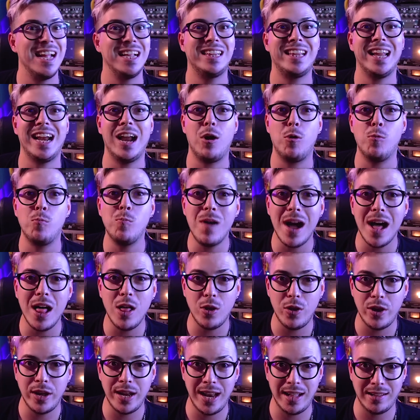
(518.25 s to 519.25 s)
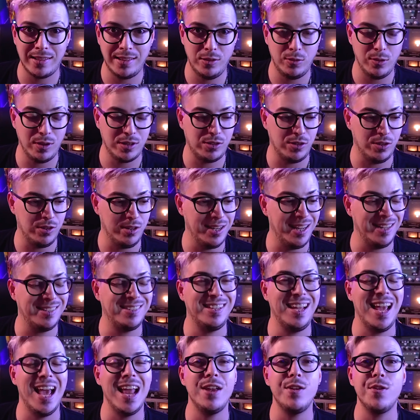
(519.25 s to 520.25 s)
traumado de la situación,
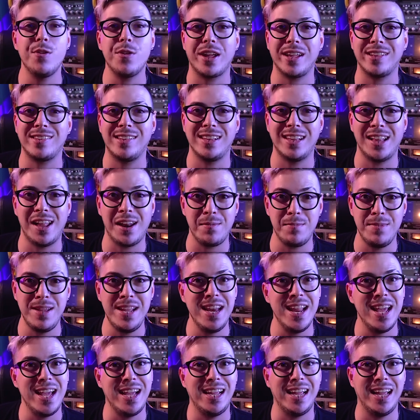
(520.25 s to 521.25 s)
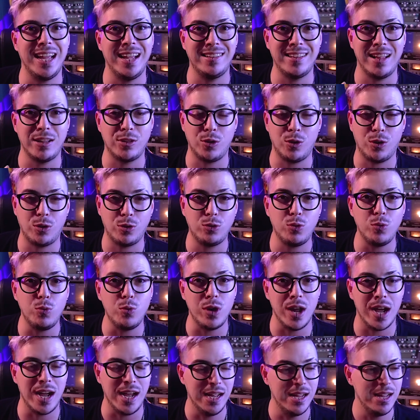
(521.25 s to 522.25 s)
deseando que se termine esa
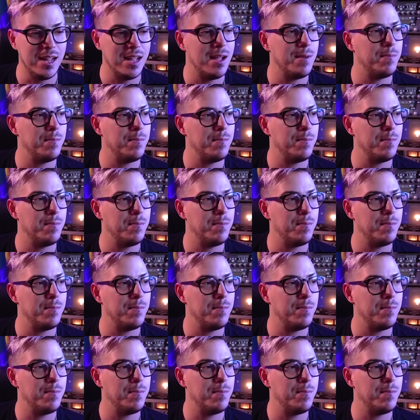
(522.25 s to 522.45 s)
tortura.